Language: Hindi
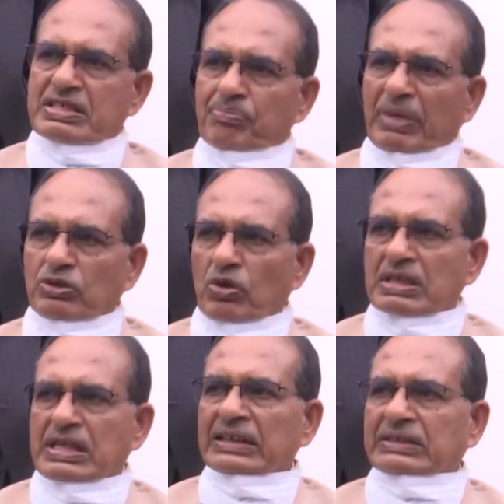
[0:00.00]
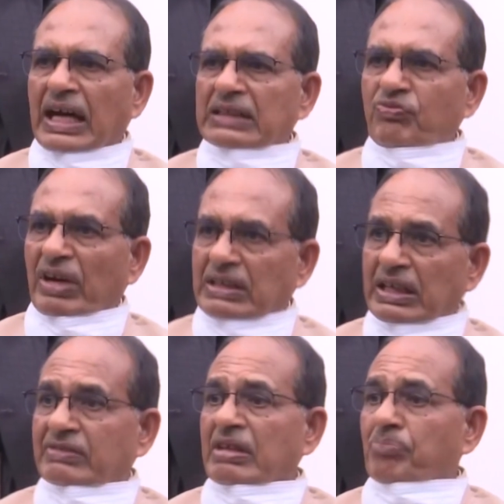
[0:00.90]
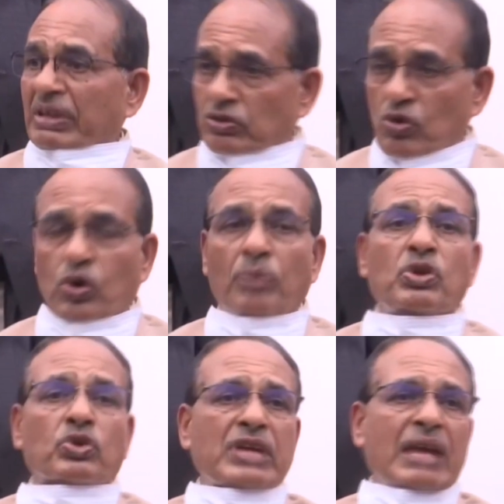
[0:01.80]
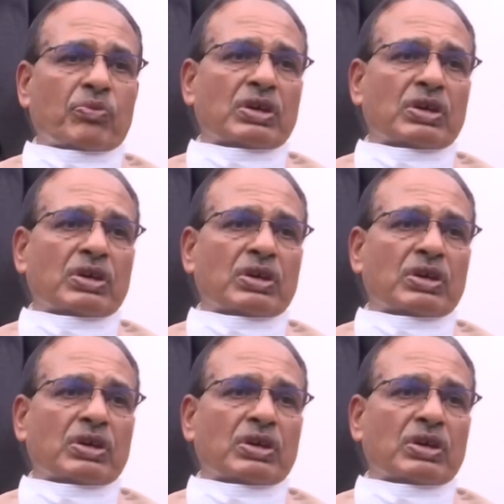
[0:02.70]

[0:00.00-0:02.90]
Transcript: संपत्तियों के साथ साथ व्यक्तिगत संपत्तियों को भी नुकसान